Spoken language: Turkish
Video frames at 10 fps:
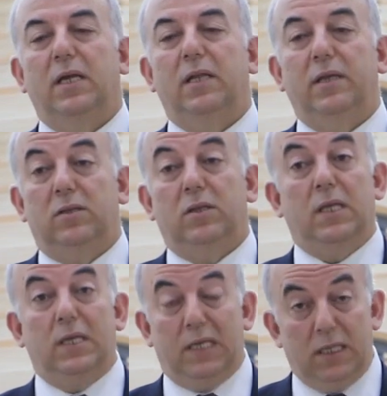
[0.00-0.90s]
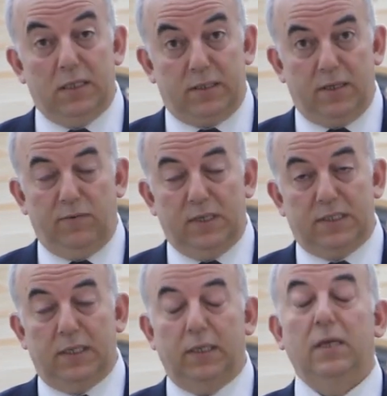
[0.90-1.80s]
elde ettikleri gelir
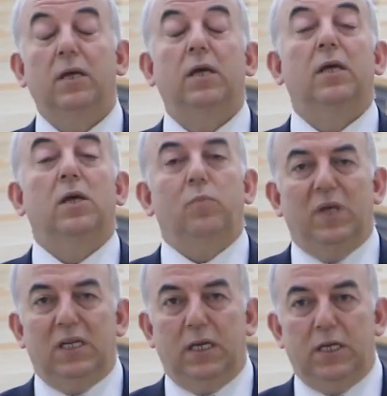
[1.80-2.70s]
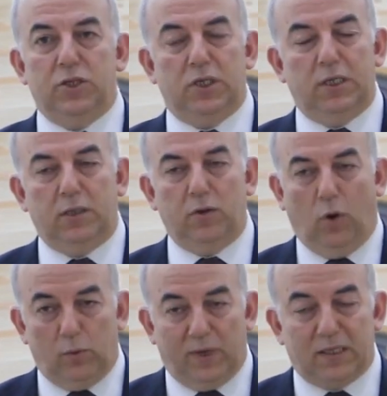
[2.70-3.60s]
seviyesi belirleyici
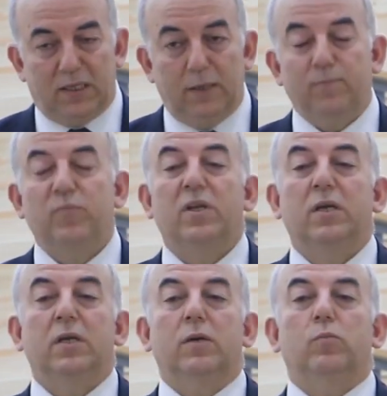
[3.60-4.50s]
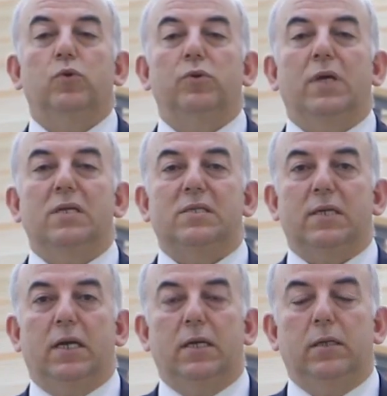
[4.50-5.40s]
olmakta. Bunun yanı
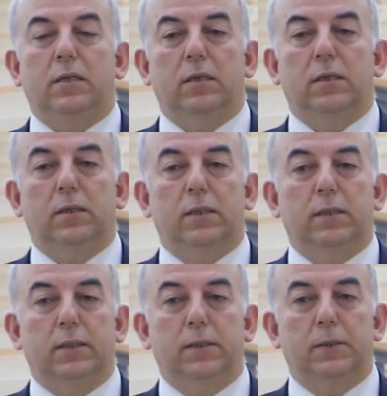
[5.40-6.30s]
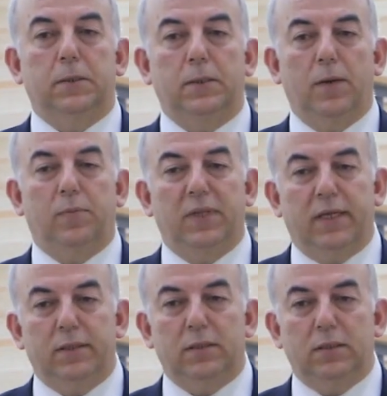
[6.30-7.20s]
sıra e,
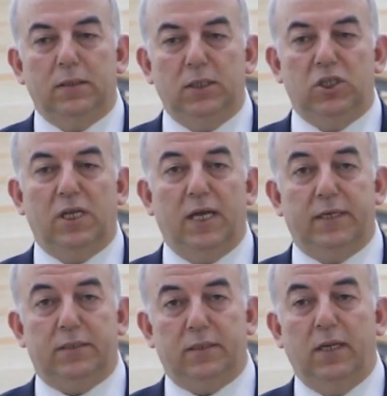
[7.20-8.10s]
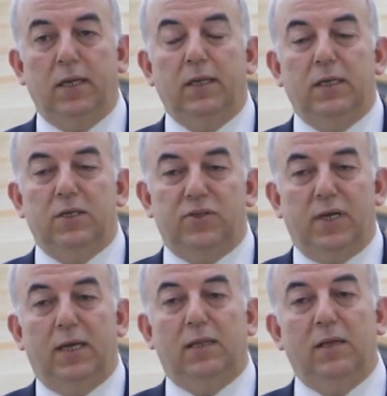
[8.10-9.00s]
yapılan işler,
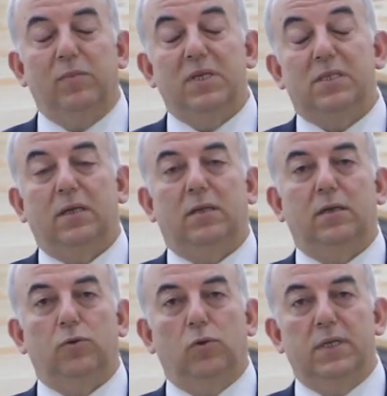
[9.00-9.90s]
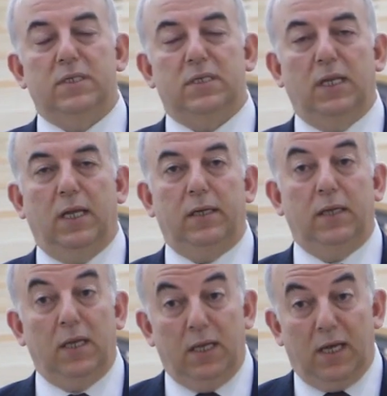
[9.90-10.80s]
icra edilen meslekler dolayısıyla
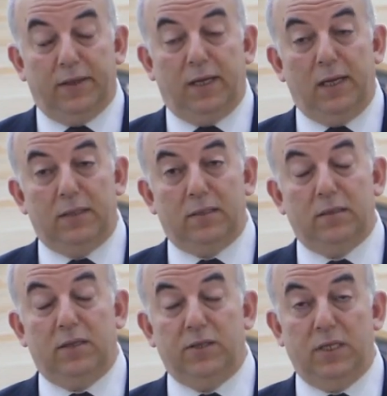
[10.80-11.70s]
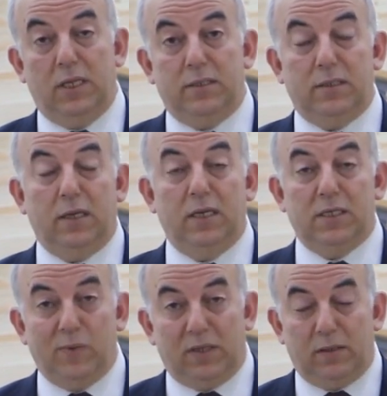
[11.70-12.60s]
adaletin tecellisine
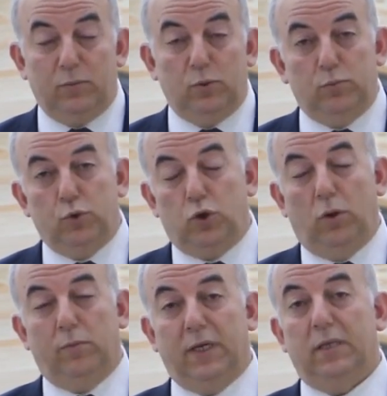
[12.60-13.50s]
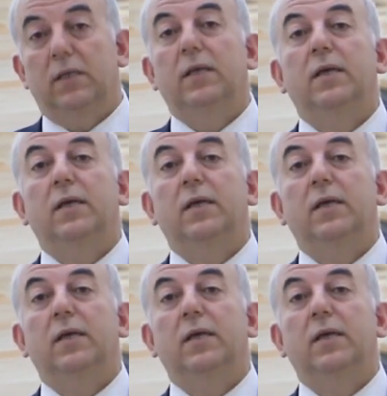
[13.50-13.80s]
hizmette bulunmuş olmak,